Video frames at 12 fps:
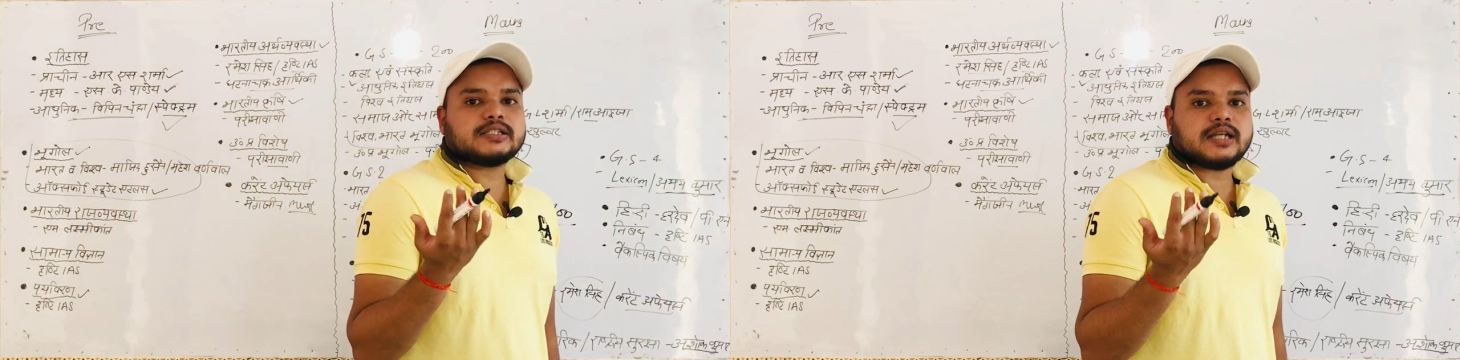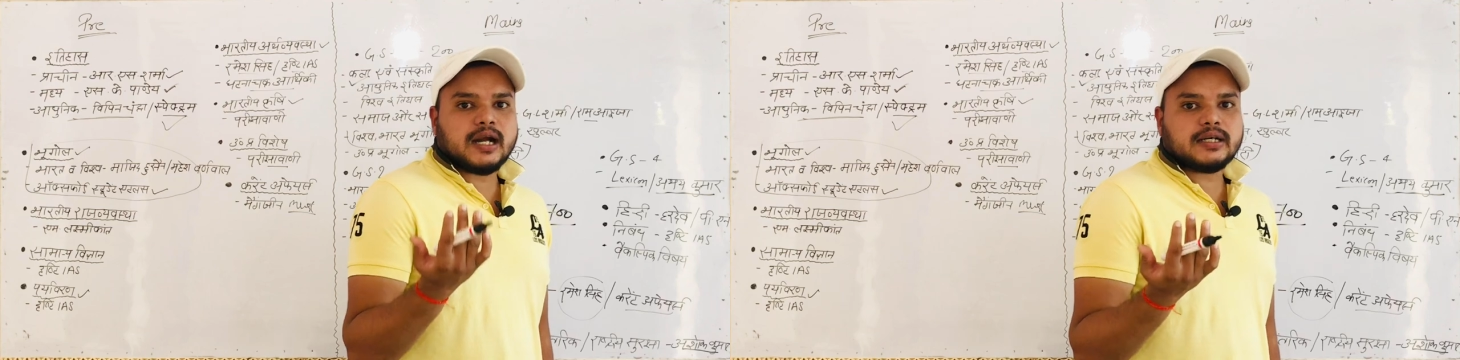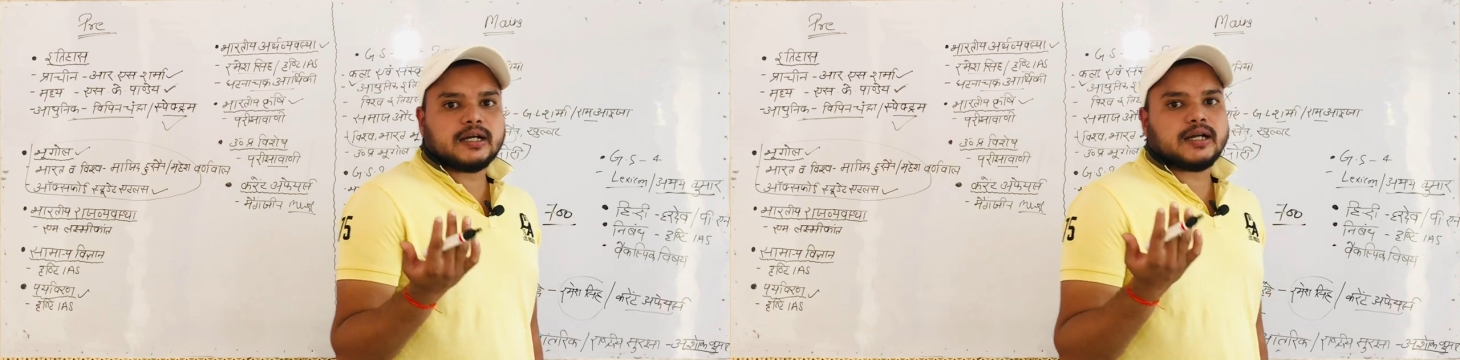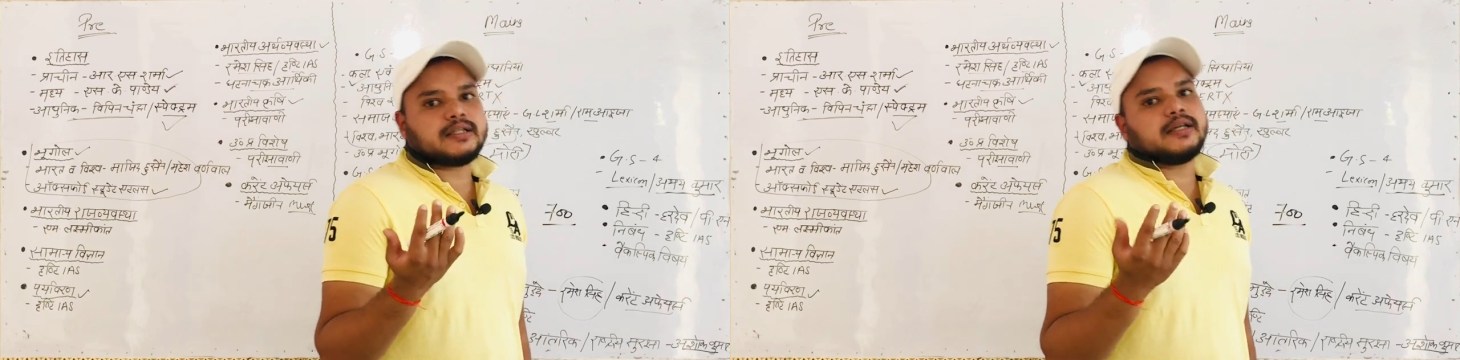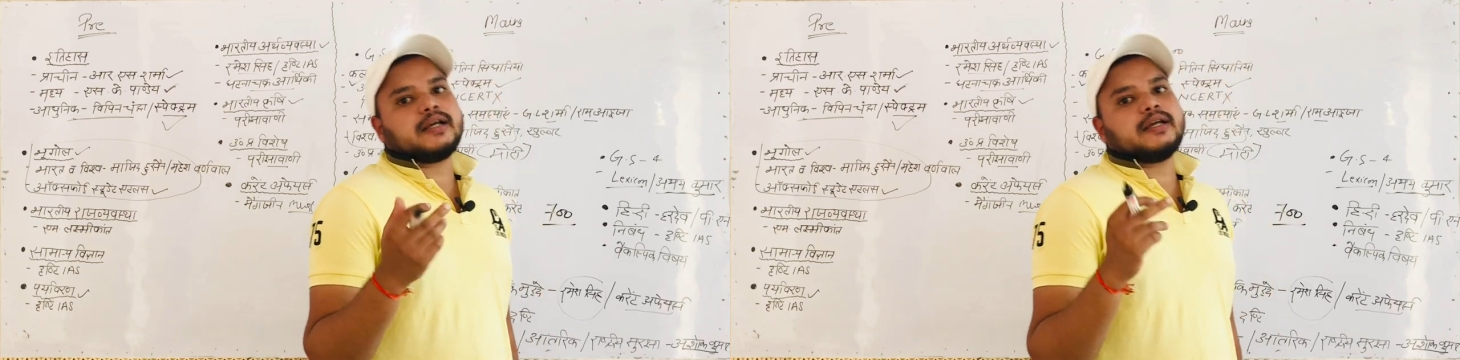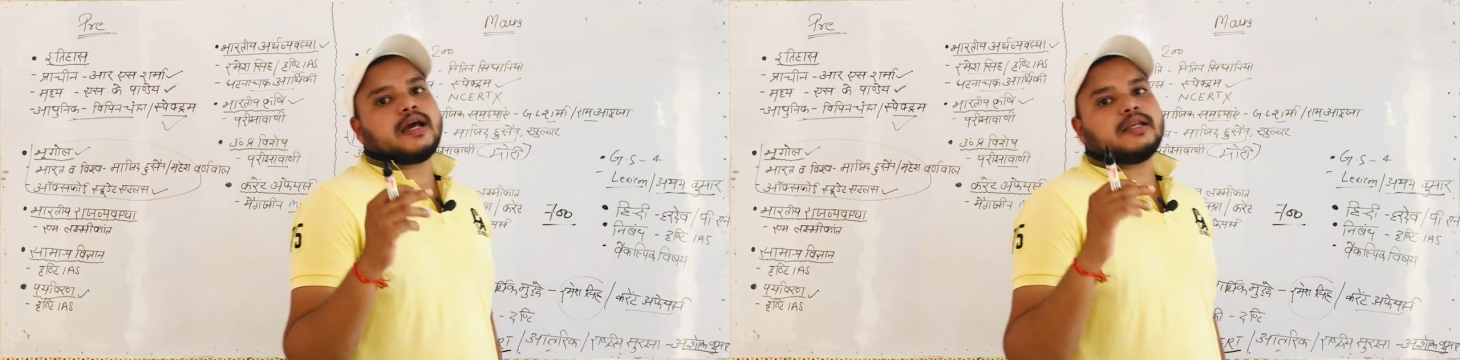स्टार्ट कर
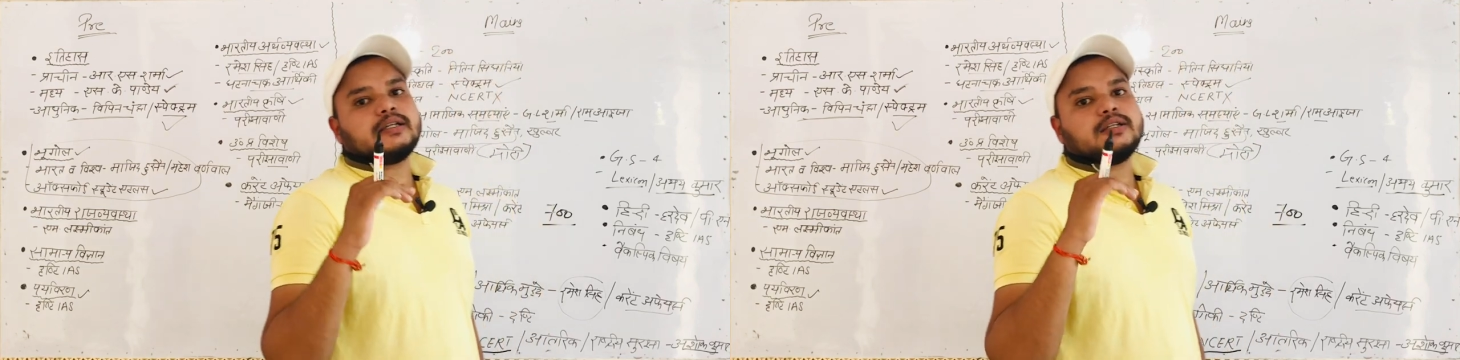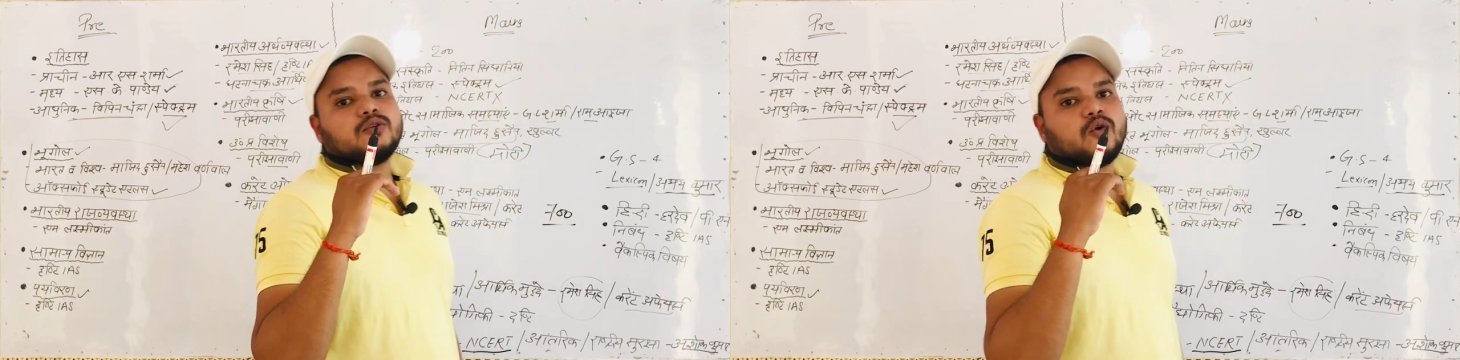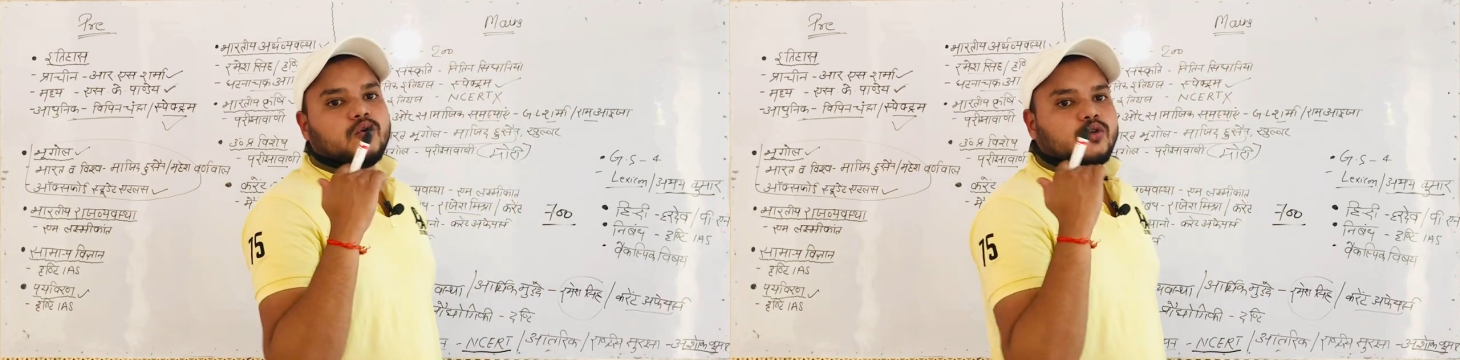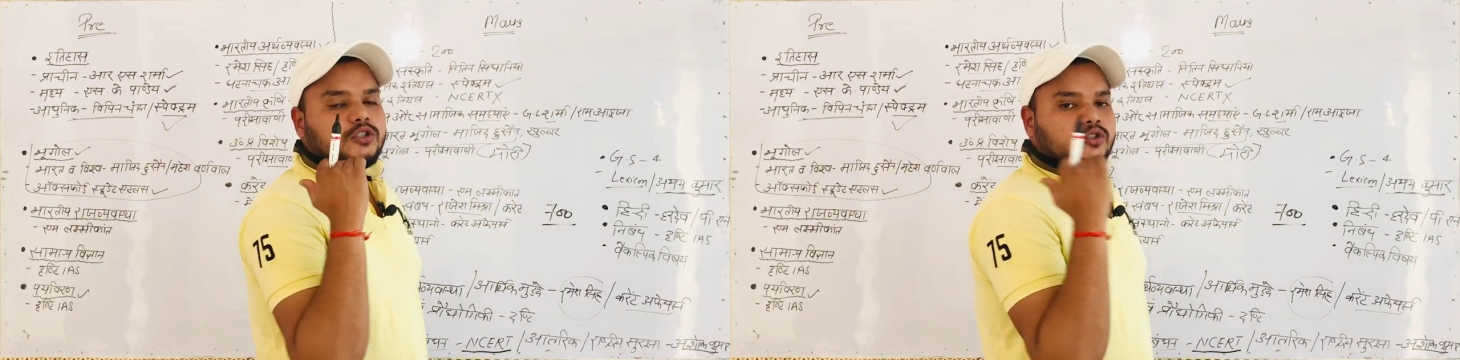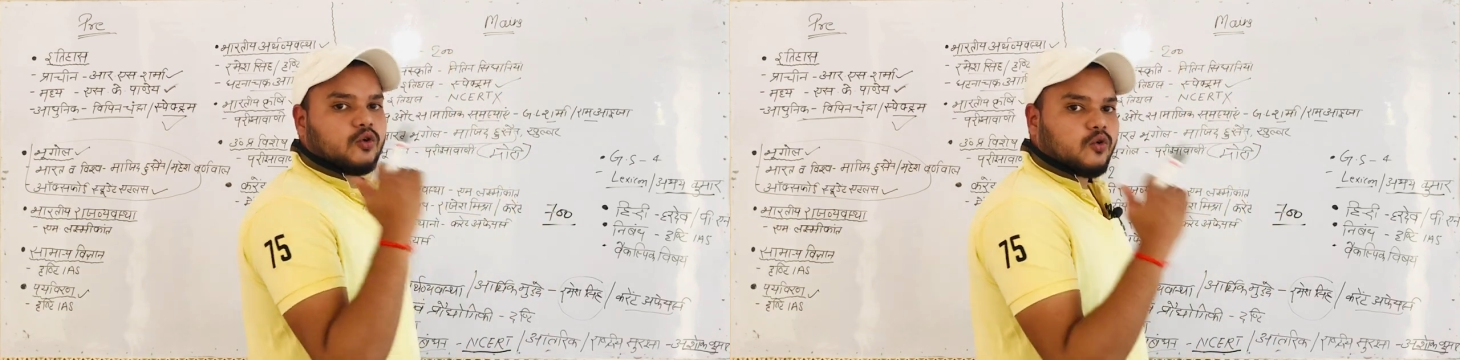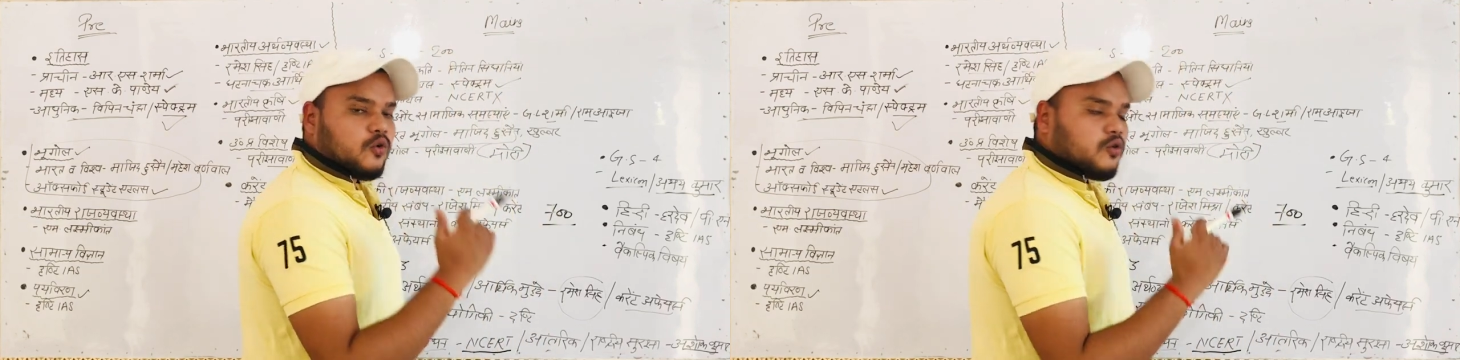देंगे यानी कि दोनों चीज़ों